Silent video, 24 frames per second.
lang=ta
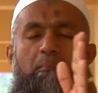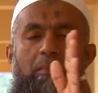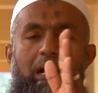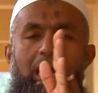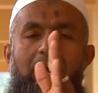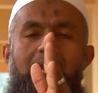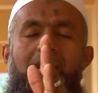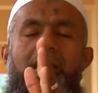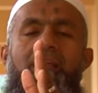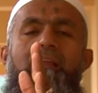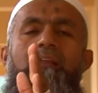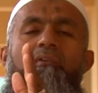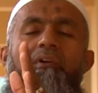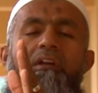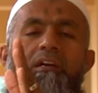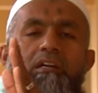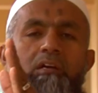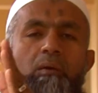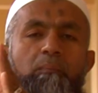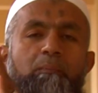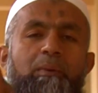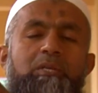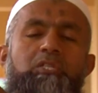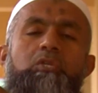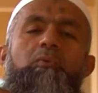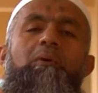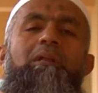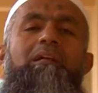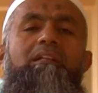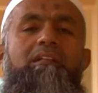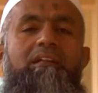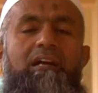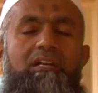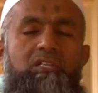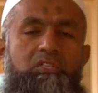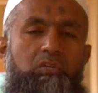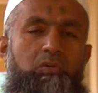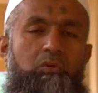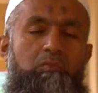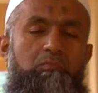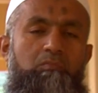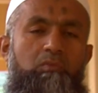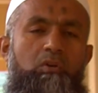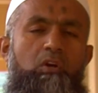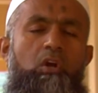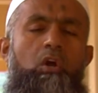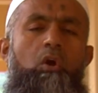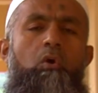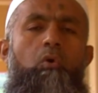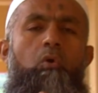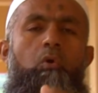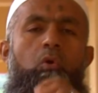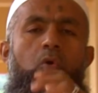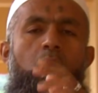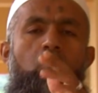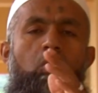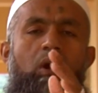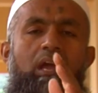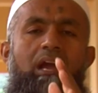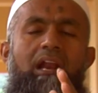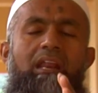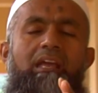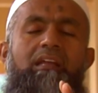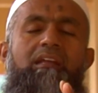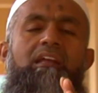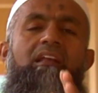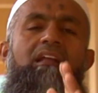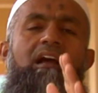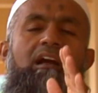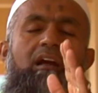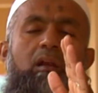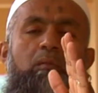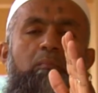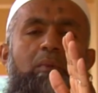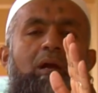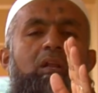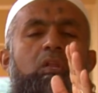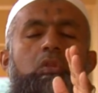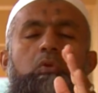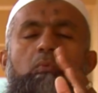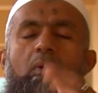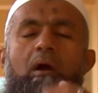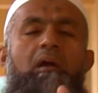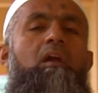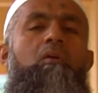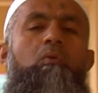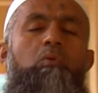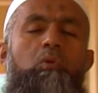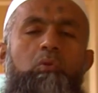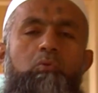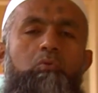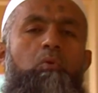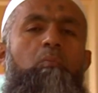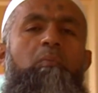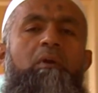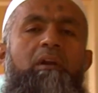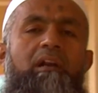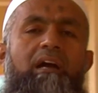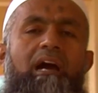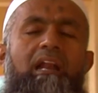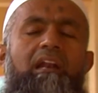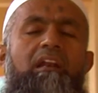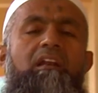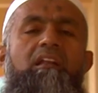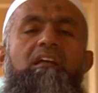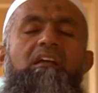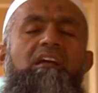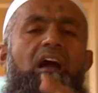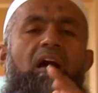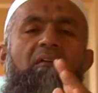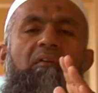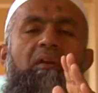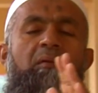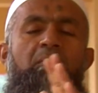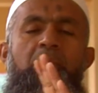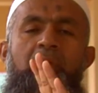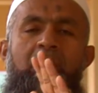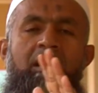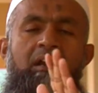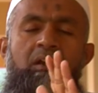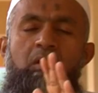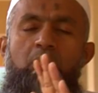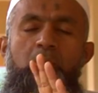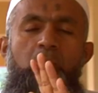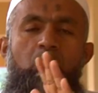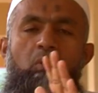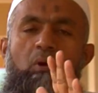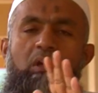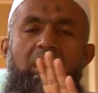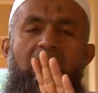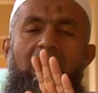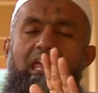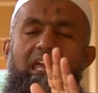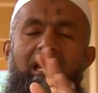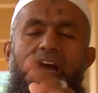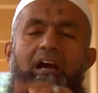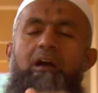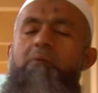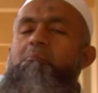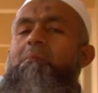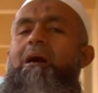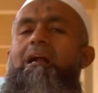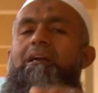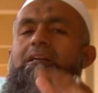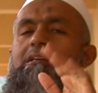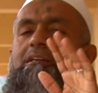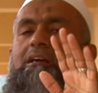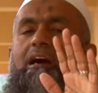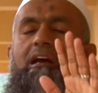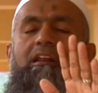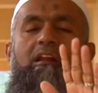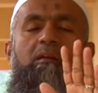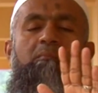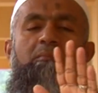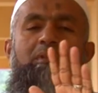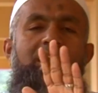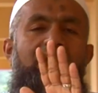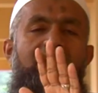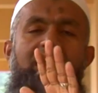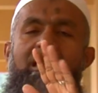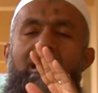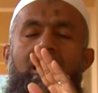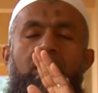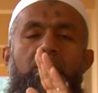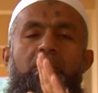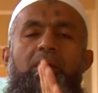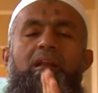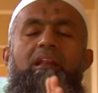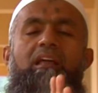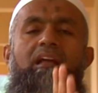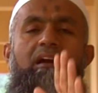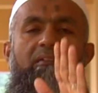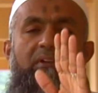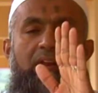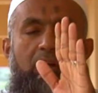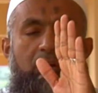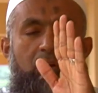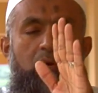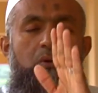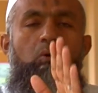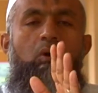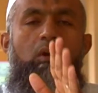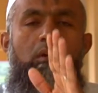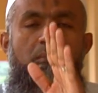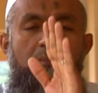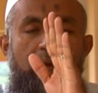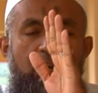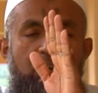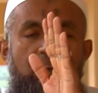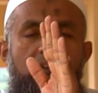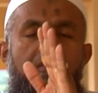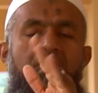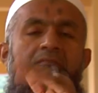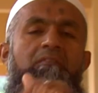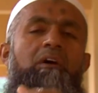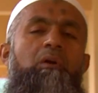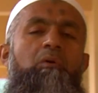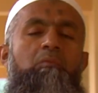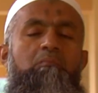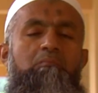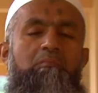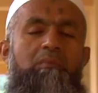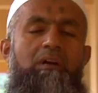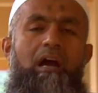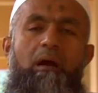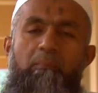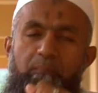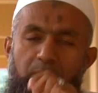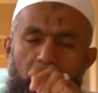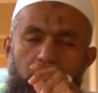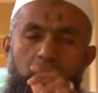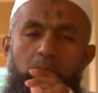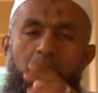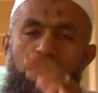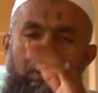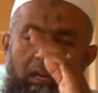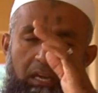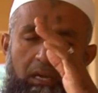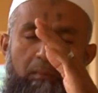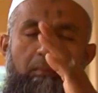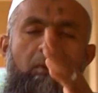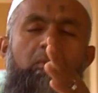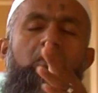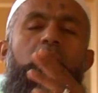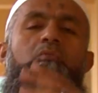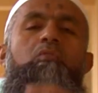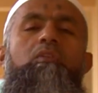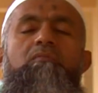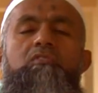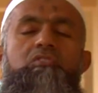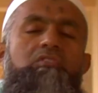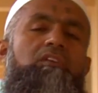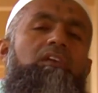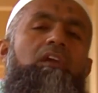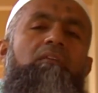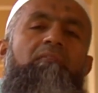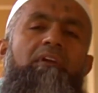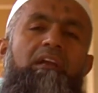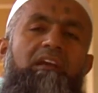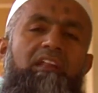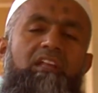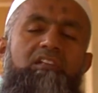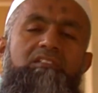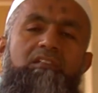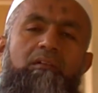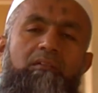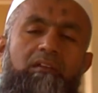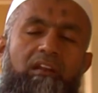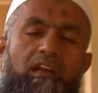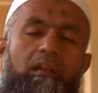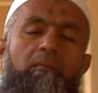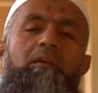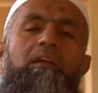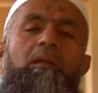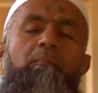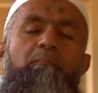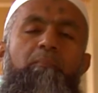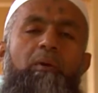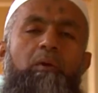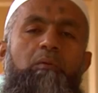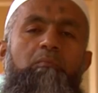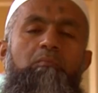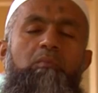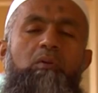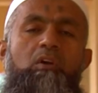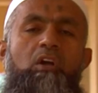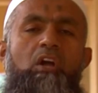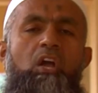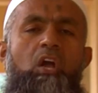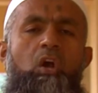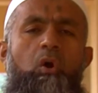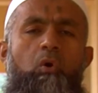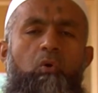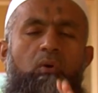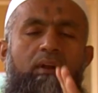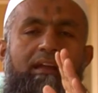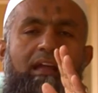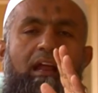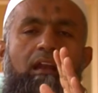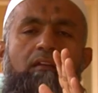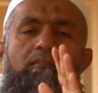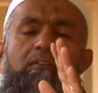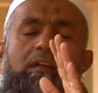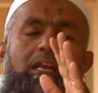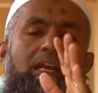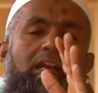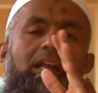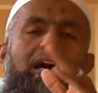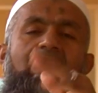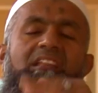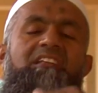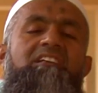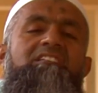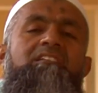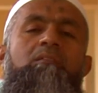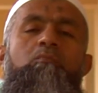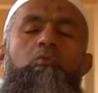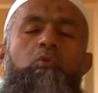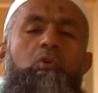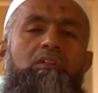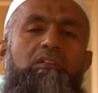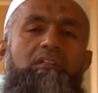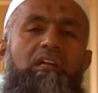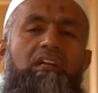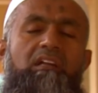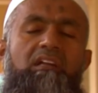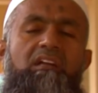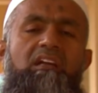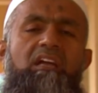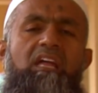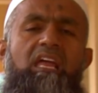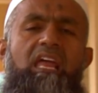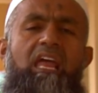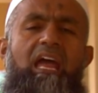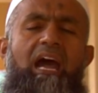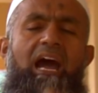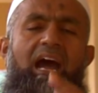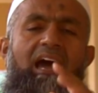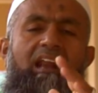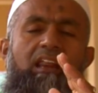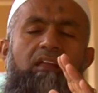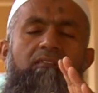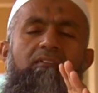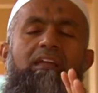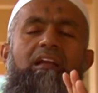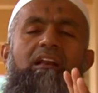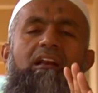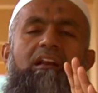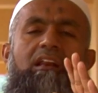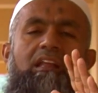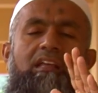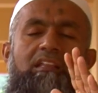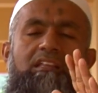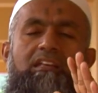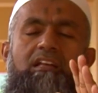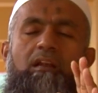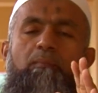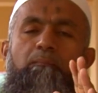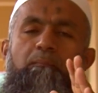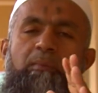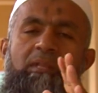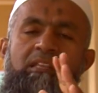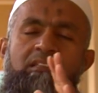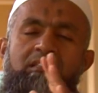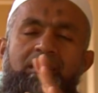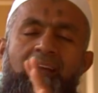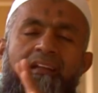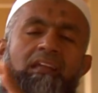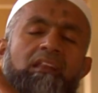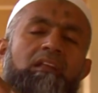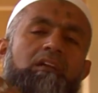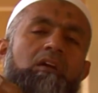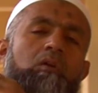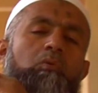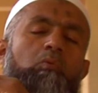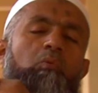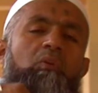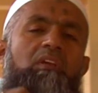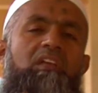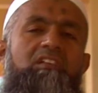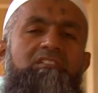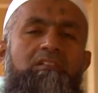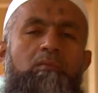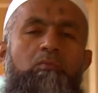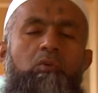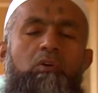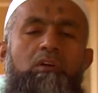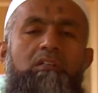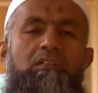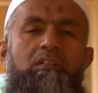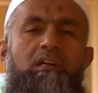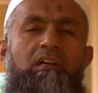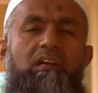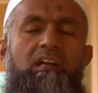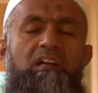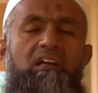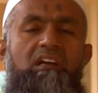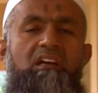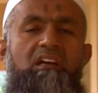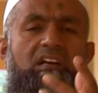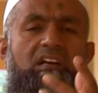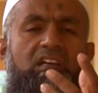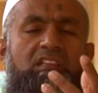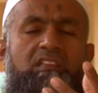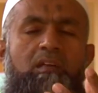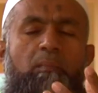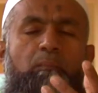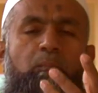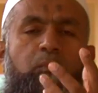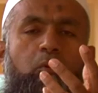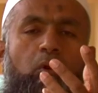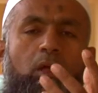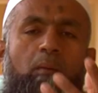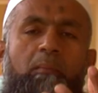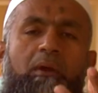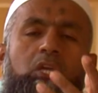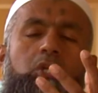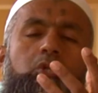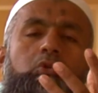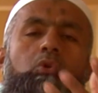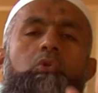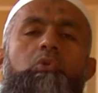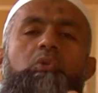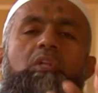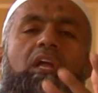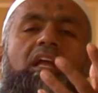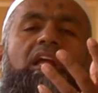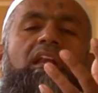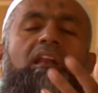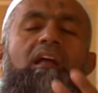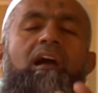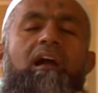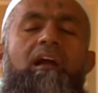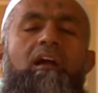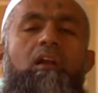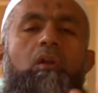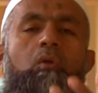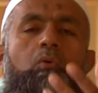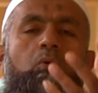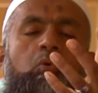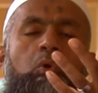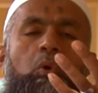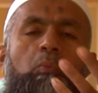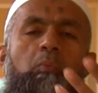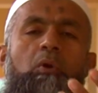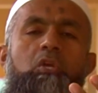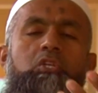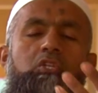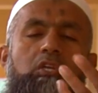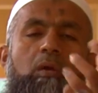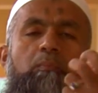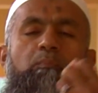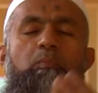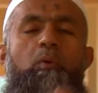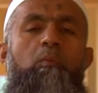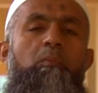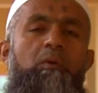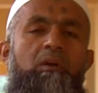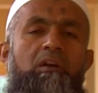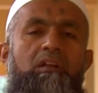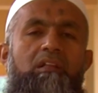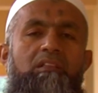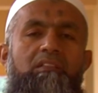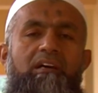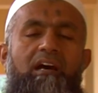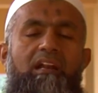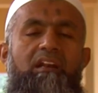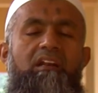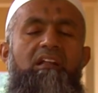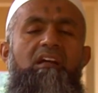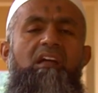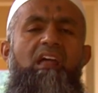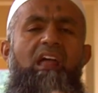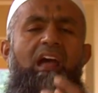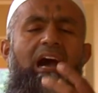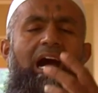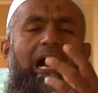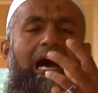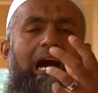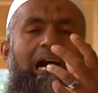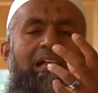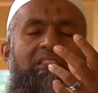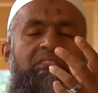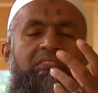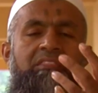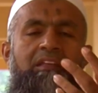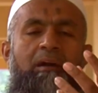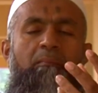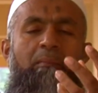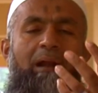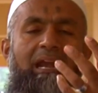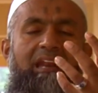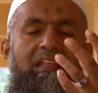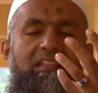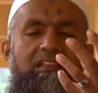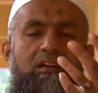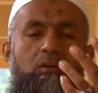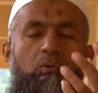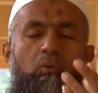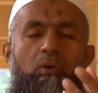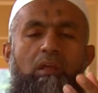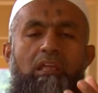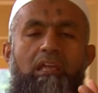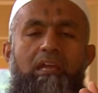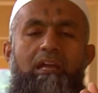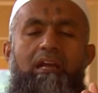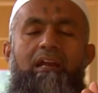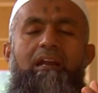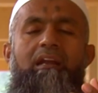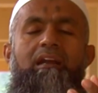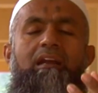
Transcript: மாலையில் அவர்களுக்கு பசி வரத்தான் செய்யும் ஒரு நோயாளிக்கு நாங்கள் மருந்து வாங்கி கொடுத்தோம் என்றால் அவர் மீண்டும் நோயாளியாக மாட்டார் என்பது அடையாளம் இல்லை அவருக்கு நோய் மீண்டும் வரும் அப்பொழுது மீண்டும் அவருக்கு உதவி செய்ய வேண்டிய நிலைமை ஏற்படும் ஒரு கல்வி இல்லாத சமூகத்தை அறிவியல் ரீதியில் பின்தங்கியிருக்கக்கூடிய சமூகத்துக்கு இந்த புலமை சொத்தை நாங்கள் கொண்டு போய் சேர்ப்போம் என்றிருந்தால் அந்த மனிதருடைய